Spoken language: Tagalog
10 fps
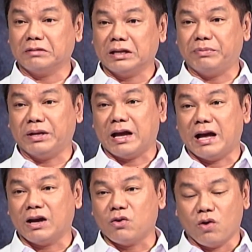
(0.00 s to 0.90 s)
at
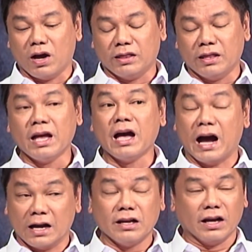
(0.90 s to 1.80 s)
pinaghahanguan
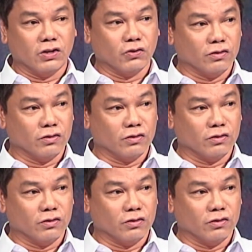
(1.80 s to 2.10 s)
hanggang ngayon